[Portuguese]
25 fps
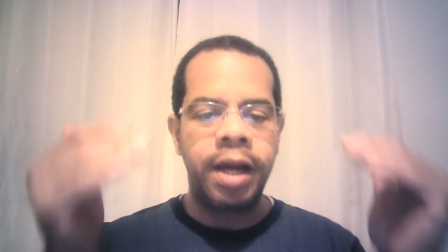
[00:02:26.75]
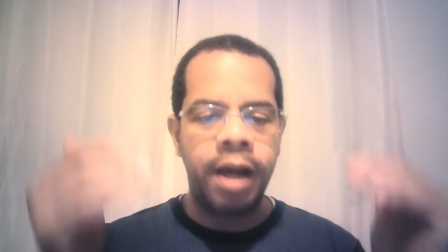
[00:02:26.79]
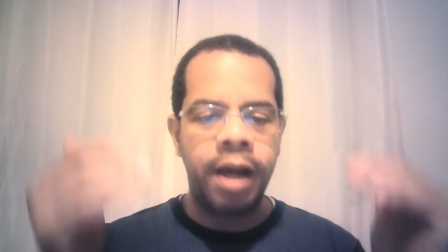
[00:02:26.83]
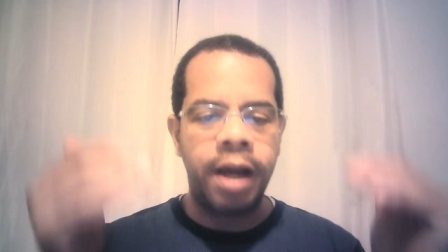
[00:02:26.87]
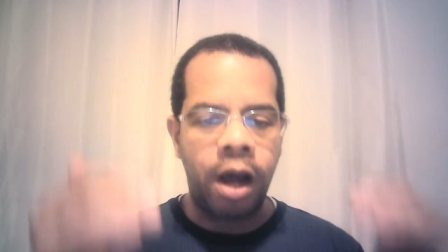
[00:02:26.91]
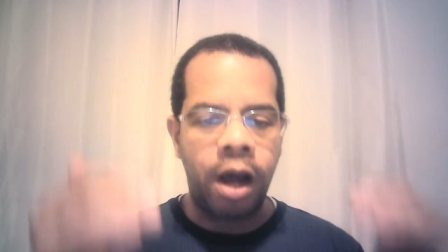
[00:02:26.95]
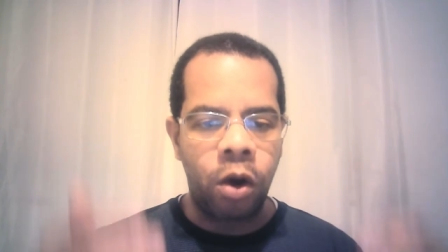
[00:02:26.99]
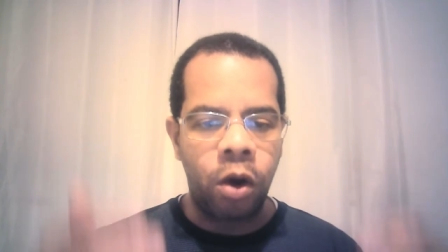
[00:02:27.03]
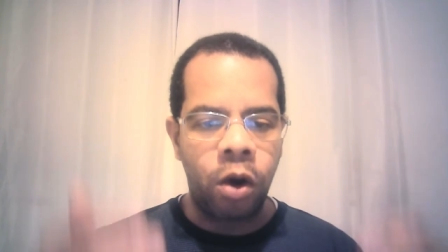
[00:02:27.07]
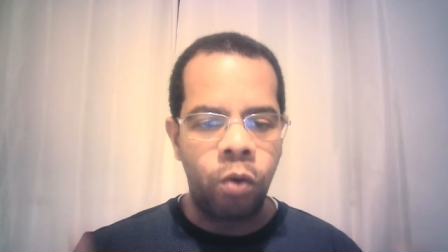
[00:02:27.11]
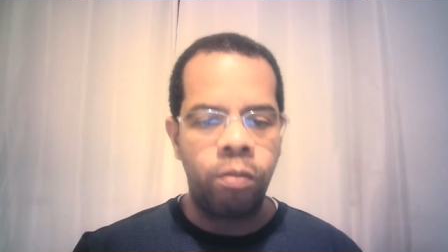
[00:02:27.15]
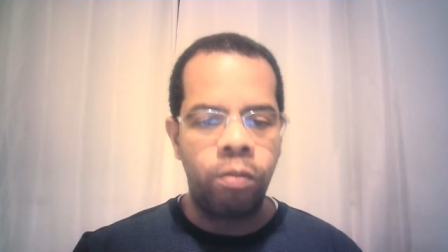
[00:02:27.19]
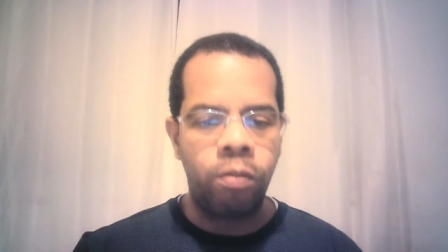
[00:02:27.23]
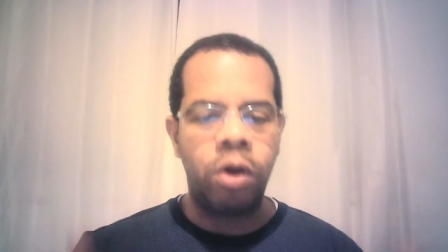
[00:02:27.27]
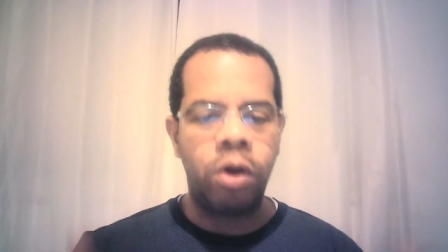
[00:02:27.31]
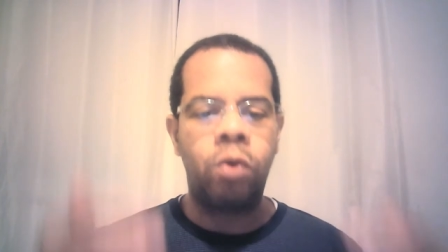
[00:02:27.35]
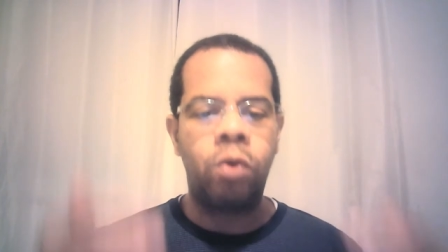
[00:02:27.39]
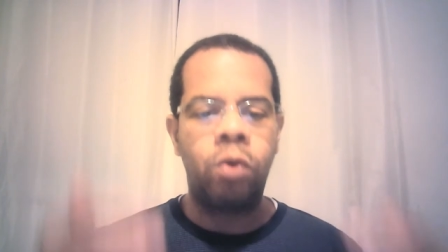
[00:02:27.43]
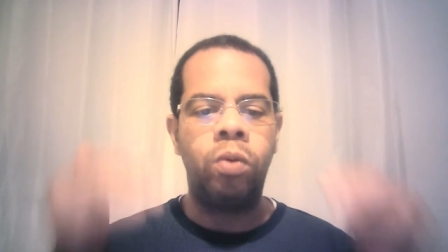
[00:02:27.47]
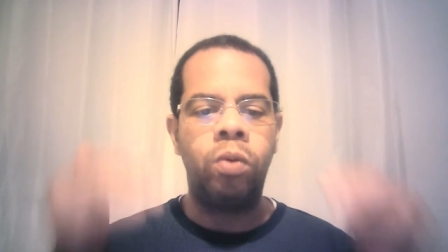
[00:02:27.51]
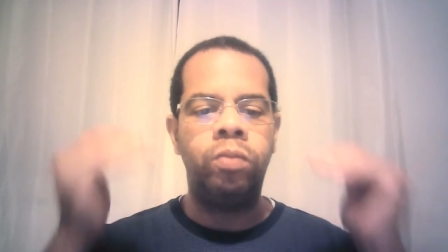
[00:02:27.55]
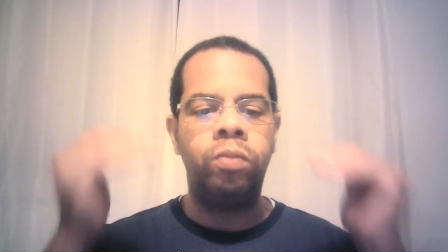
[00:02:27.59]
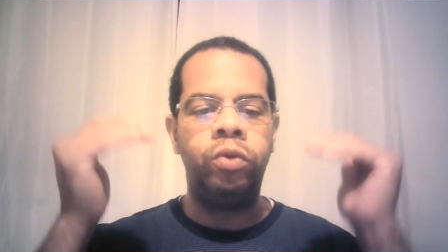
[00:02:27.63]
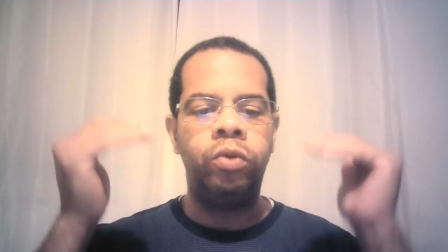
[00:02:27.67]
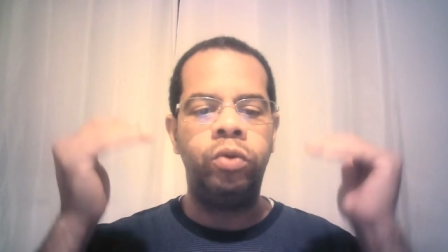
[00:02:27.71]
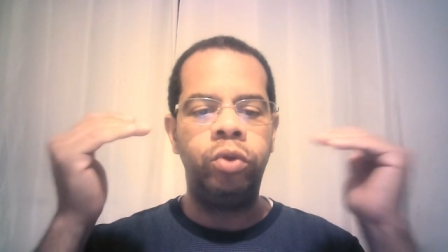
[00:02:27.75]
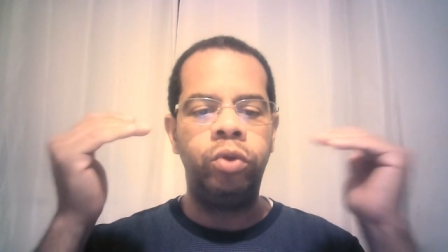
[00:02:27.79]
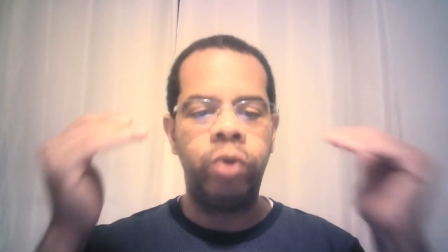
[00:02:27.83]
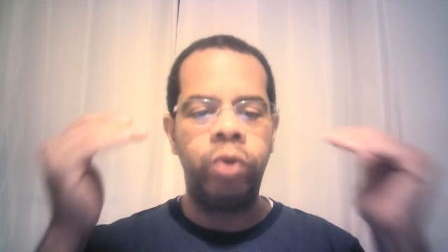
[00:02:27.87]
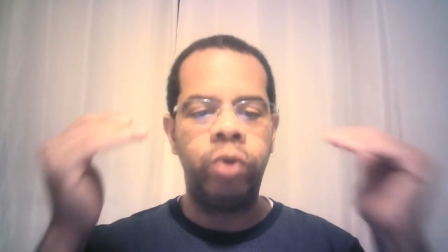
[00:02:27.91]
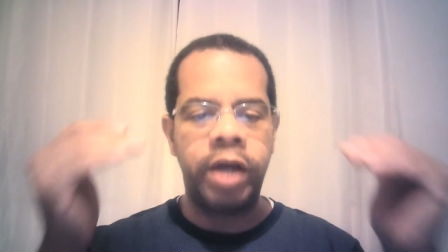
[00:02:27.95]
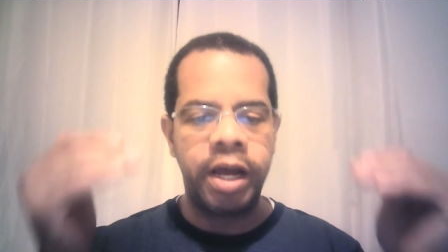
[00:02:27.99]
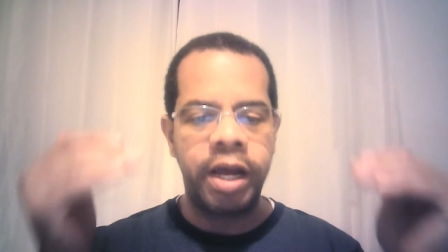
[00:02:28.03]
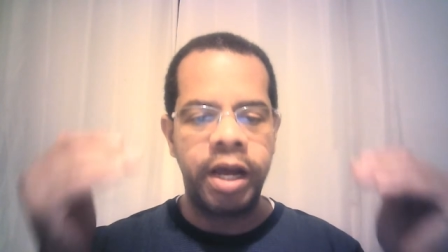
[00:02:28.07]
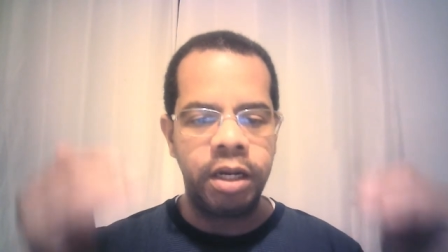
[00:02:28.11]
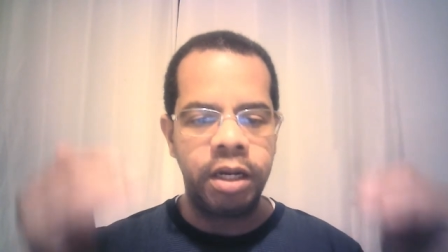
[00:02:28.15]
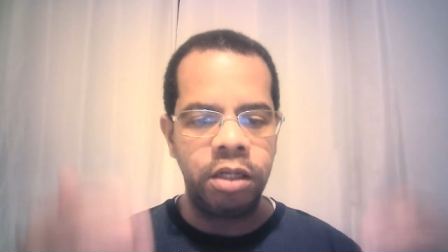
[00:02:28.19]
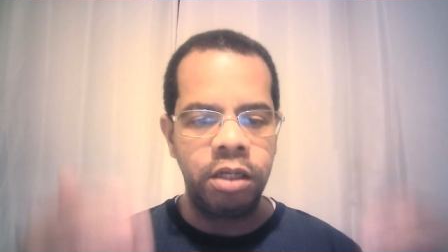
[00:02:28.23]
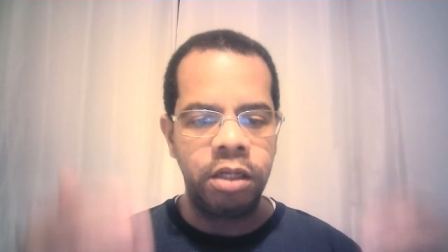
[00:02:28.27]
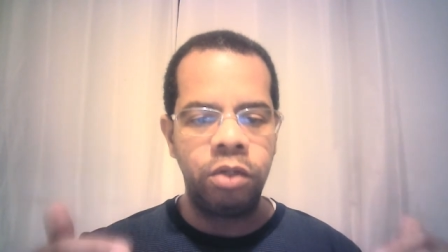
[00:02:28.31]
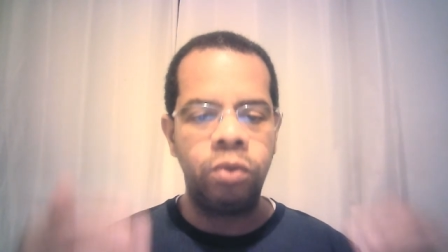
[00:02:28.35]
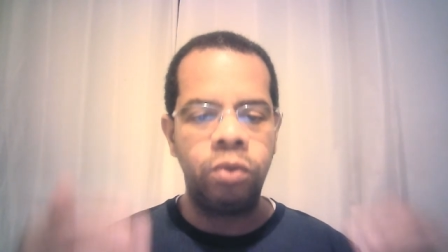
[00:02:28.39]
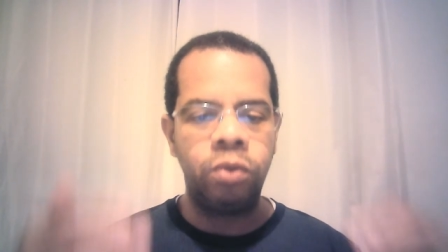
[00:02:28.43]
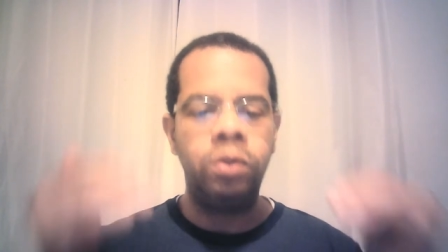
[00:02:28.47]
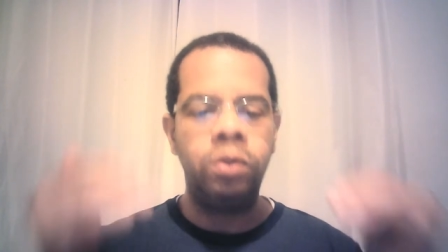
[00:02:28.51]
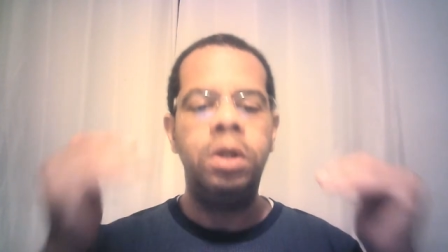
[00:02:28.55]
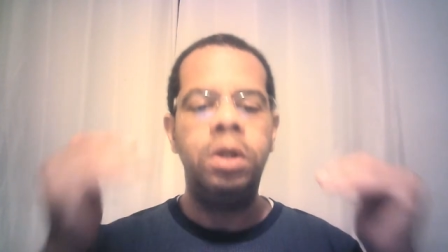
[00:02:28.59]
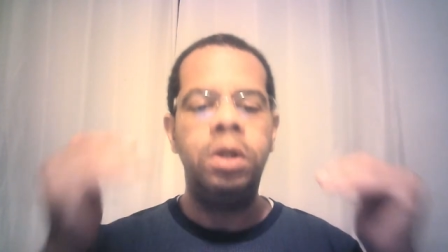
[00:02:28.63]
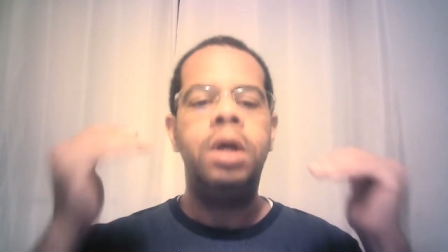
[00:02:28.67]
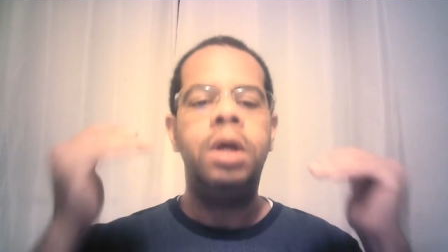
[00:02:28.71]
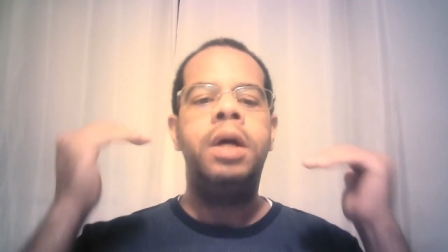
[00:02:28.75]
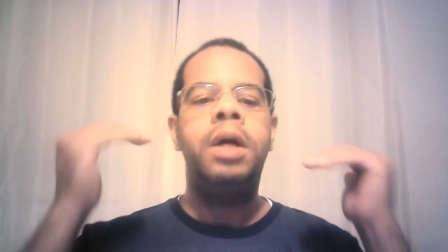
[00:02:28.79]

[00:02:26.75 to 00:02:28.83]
calma, com muito carinho,